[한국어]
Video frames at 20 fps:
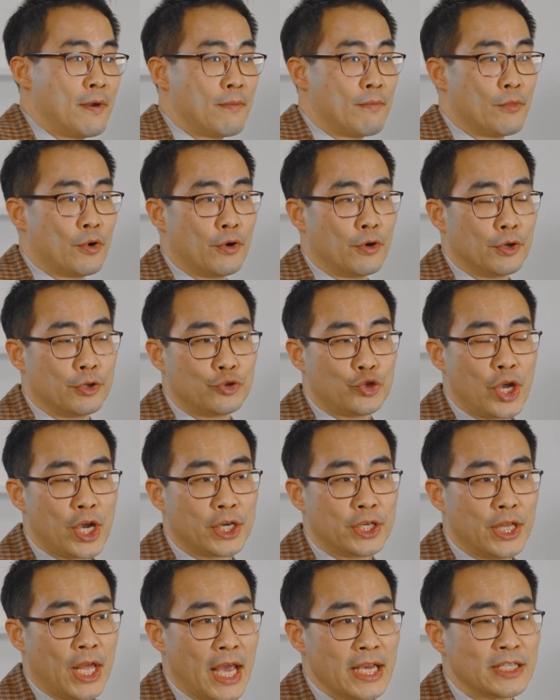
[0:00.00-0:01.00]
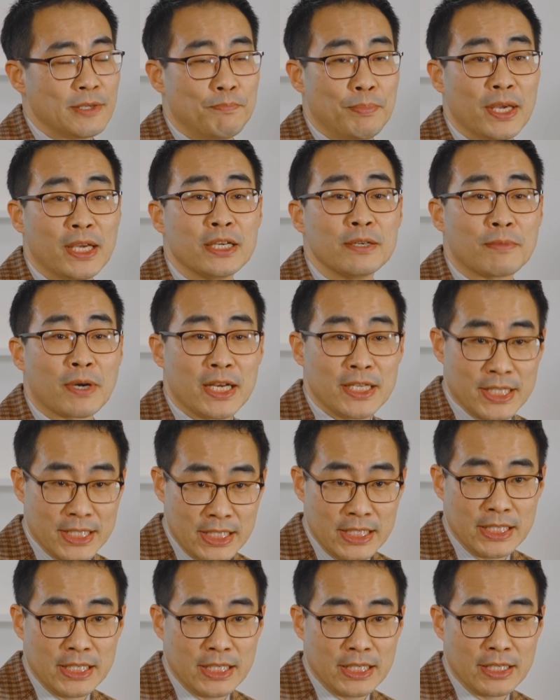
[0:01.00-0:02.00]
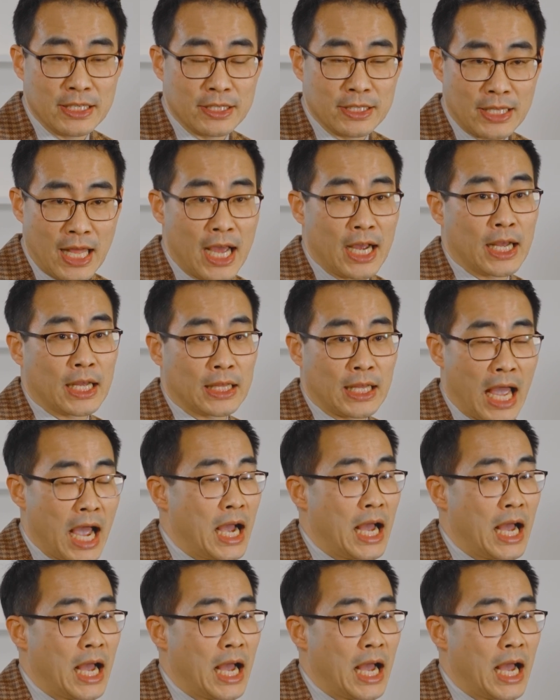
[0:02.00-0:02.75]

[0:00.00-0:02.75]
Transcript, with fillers: 뭐 최근 에스피급까지 다, 다